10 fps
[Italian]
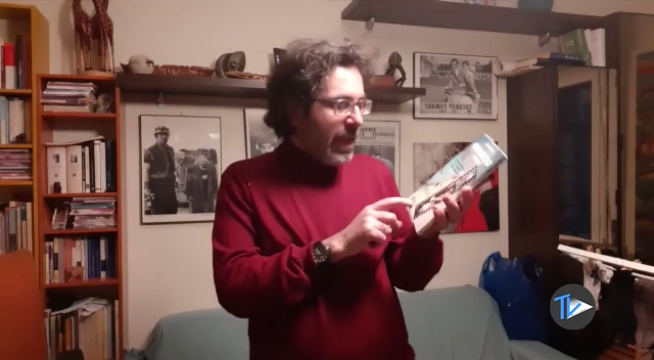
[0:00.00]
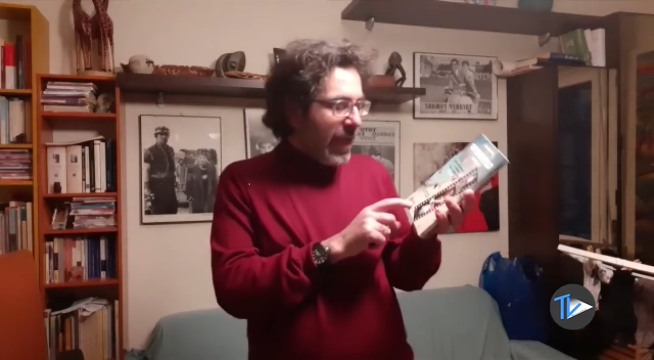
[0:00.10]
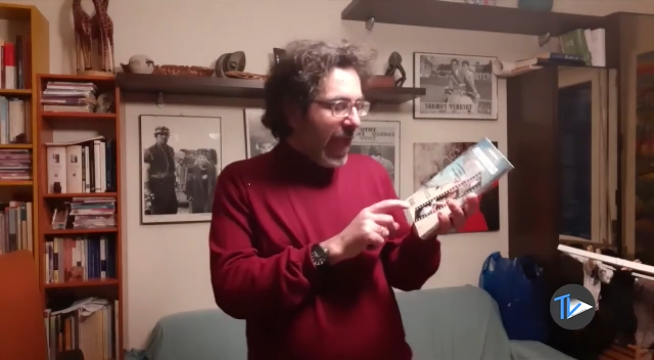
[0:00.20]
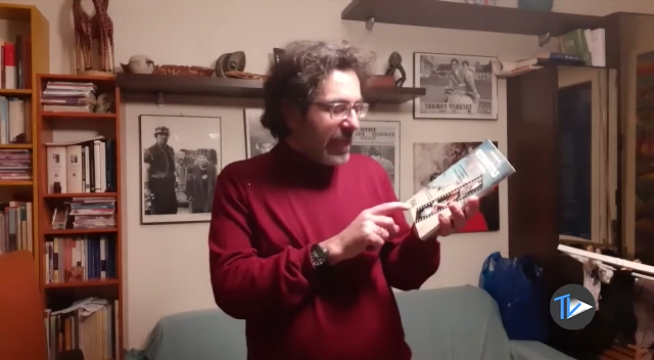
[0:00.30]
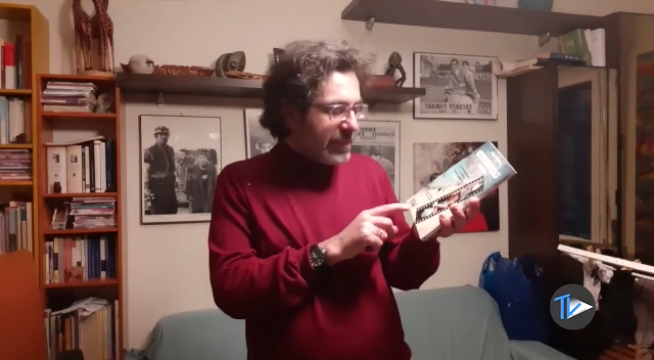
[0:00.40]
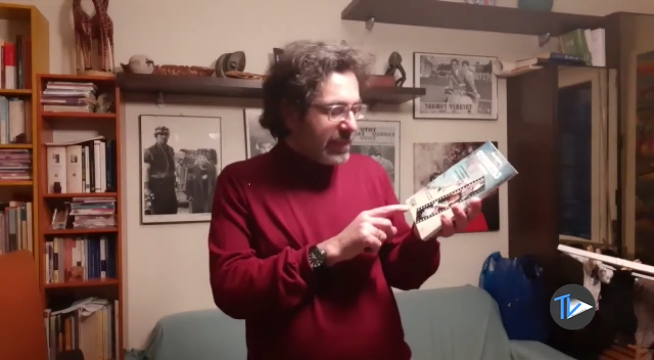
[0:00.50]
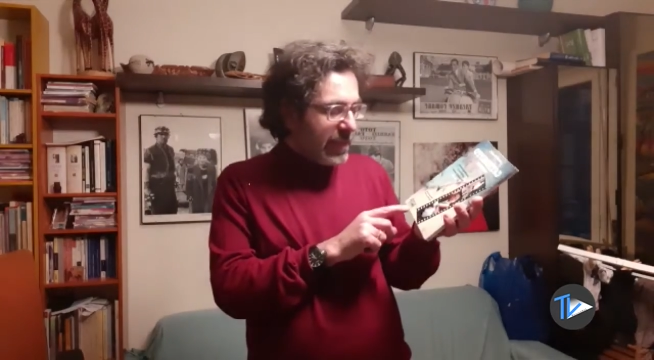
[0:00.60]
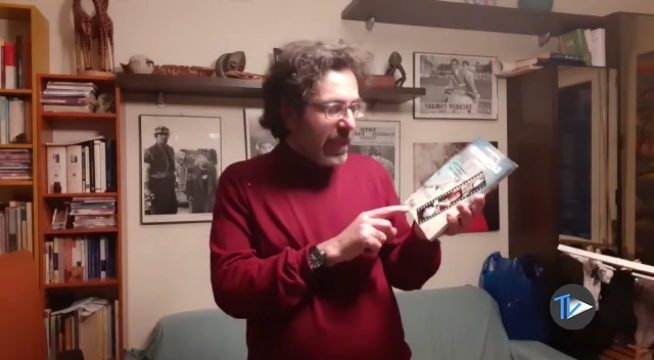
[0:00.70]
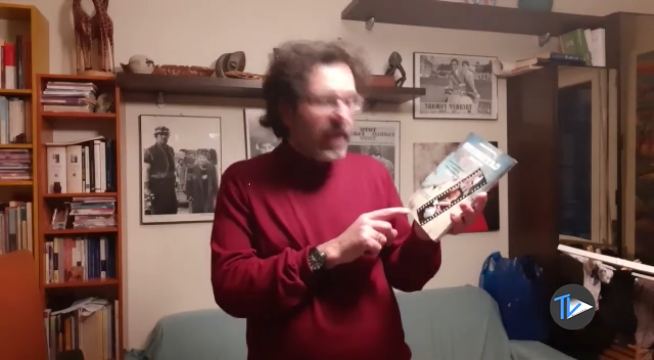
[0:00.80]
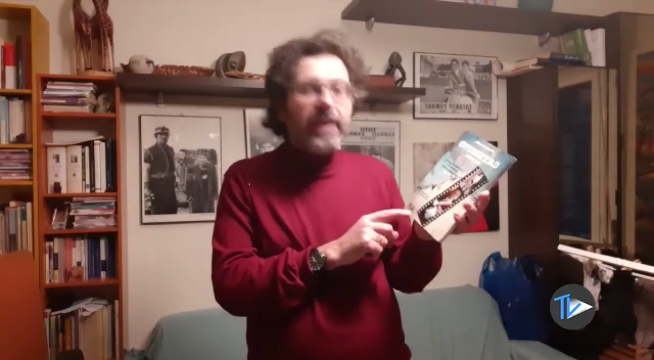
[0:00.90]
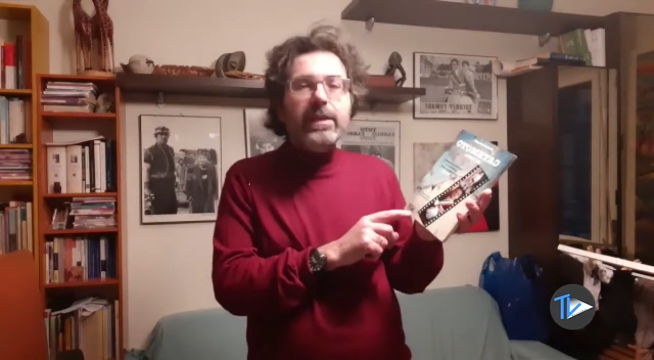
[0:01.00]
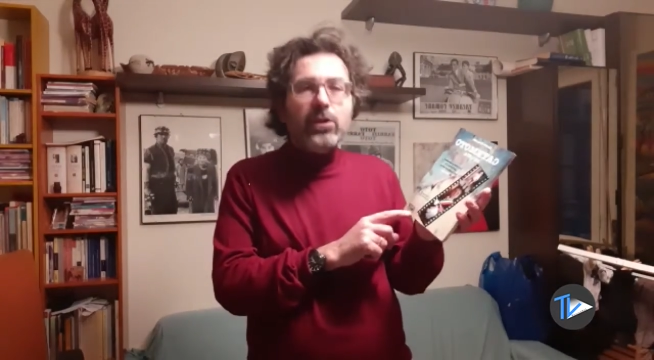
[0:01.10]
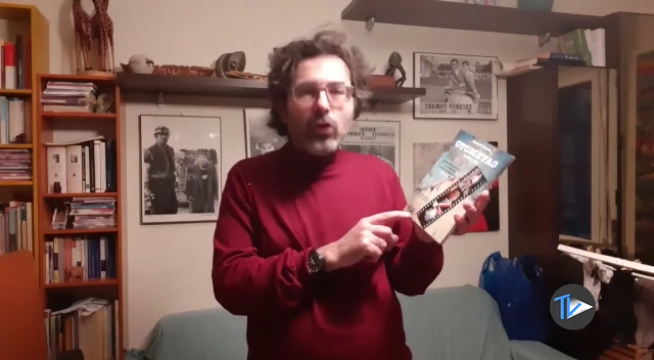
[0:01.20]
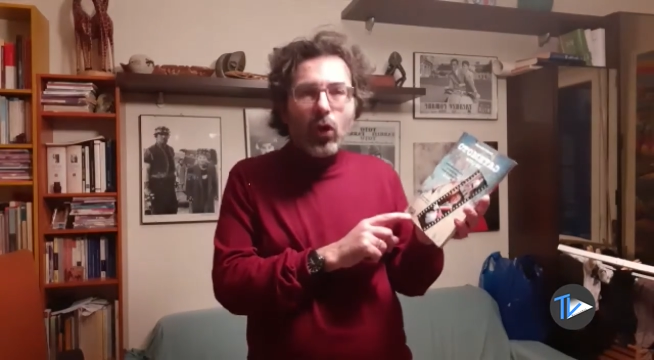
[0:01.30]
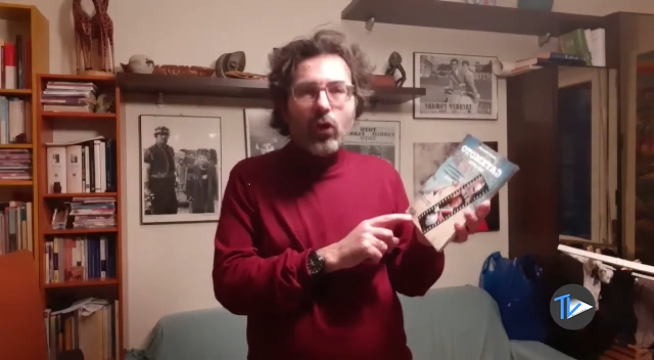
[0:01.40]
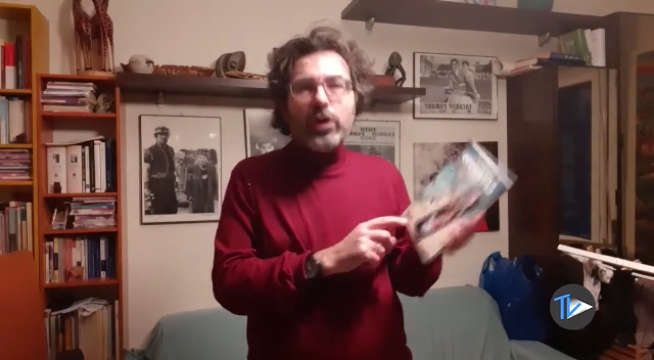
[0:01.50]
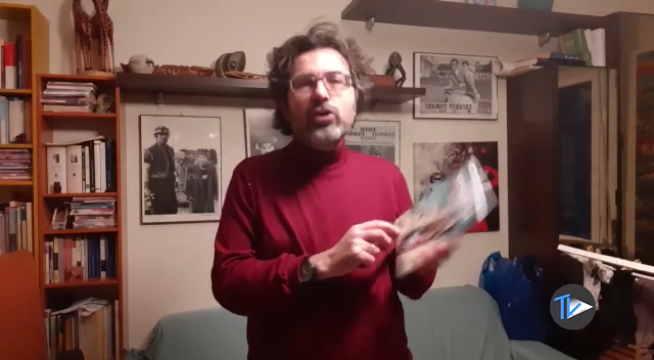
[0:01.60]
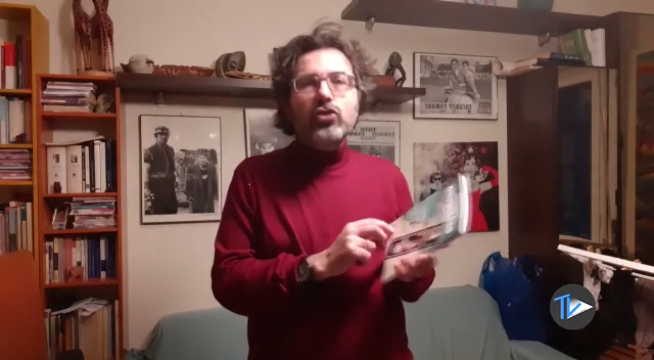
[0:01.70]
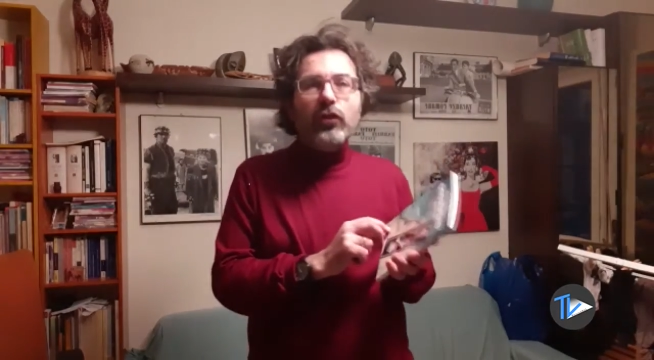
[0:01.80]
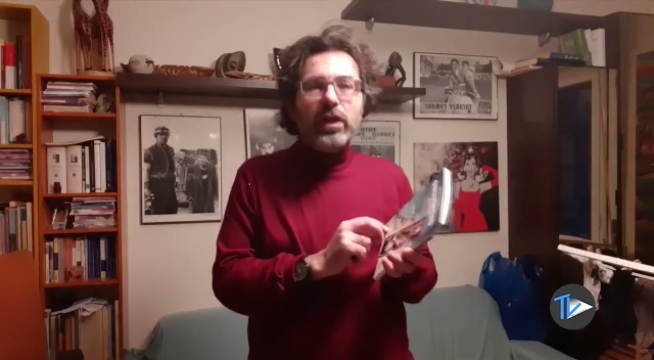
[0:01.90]
Casta Editore,
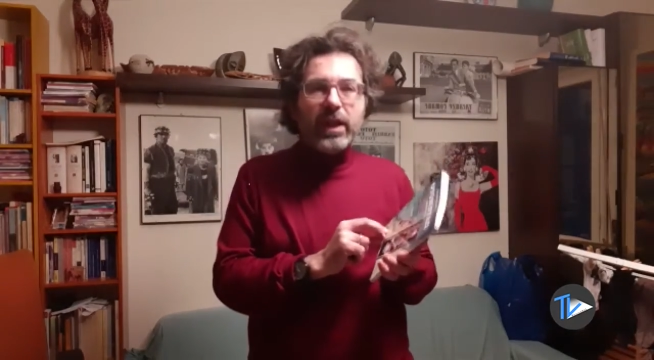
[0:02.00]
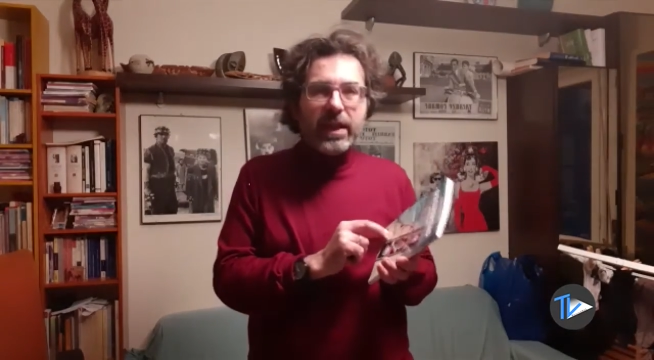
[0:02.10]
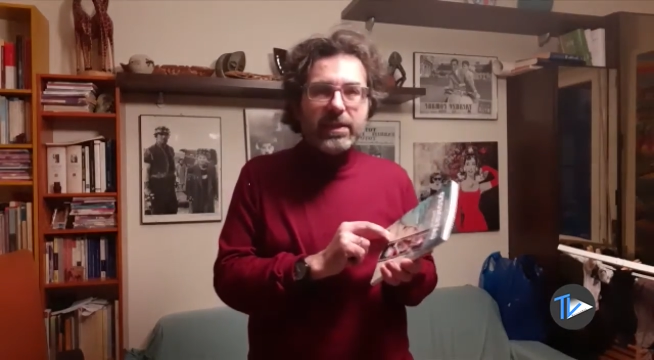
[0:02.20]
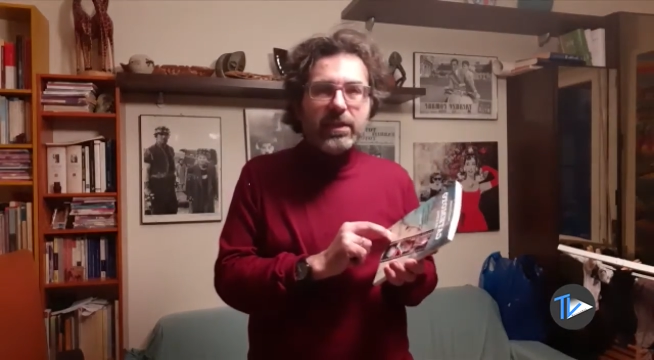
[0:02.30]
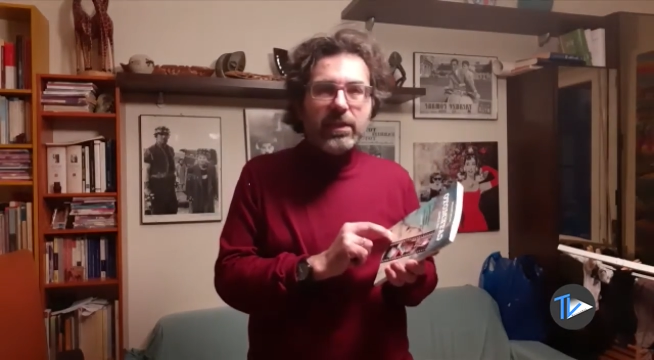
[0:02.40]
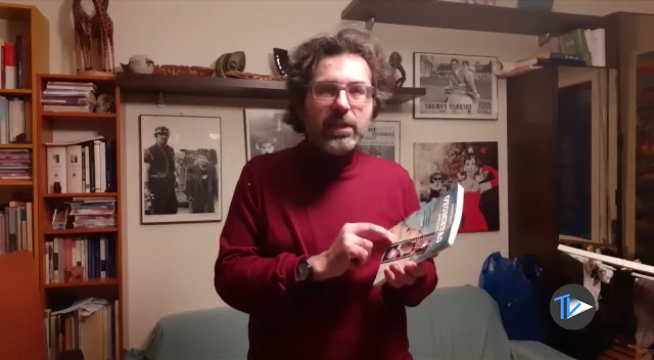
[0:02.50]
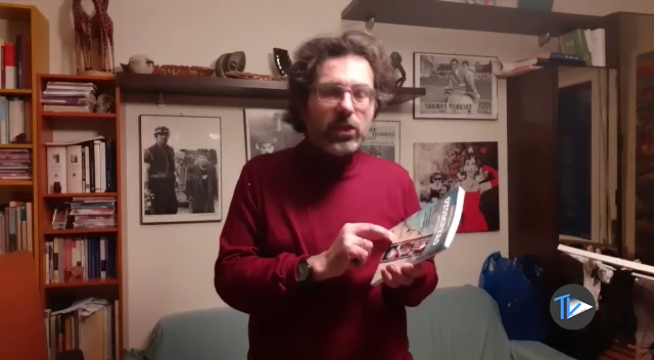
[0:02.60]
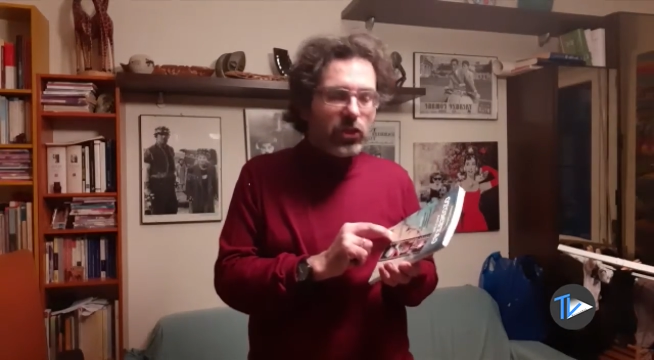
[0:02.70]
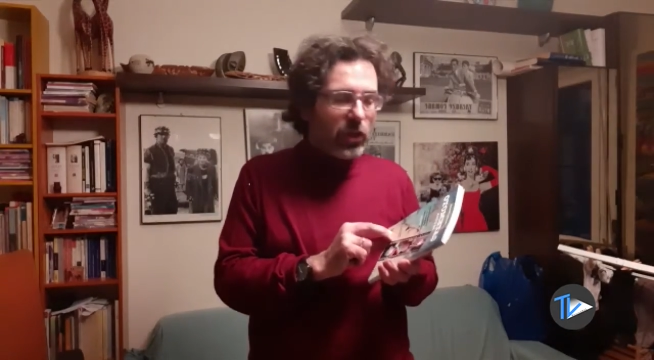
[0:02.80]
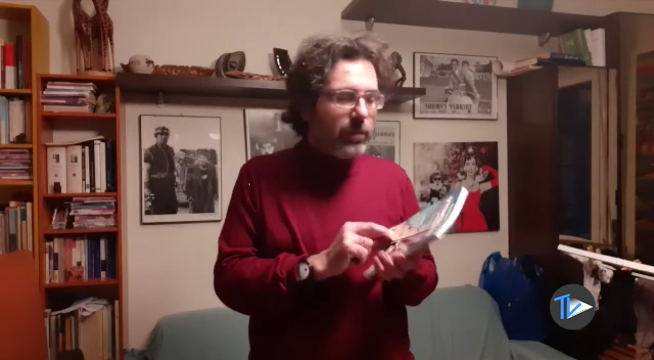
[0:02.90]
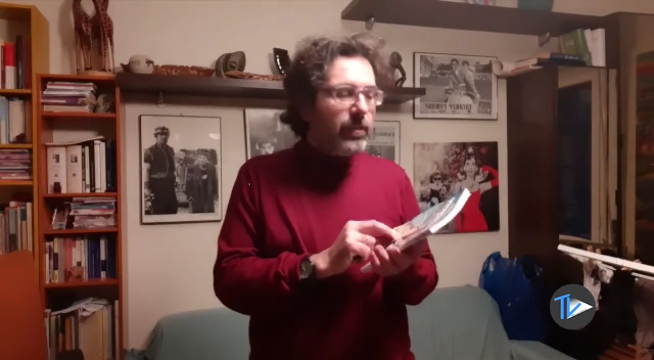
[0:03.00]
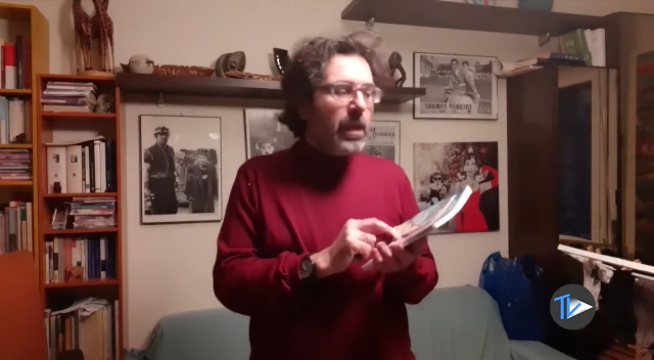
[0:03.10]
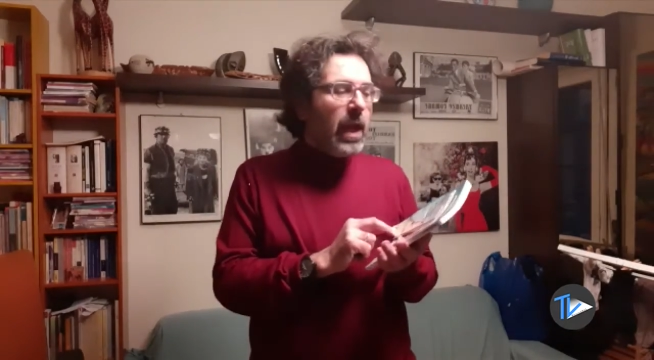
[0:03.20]
giovane casa editrice,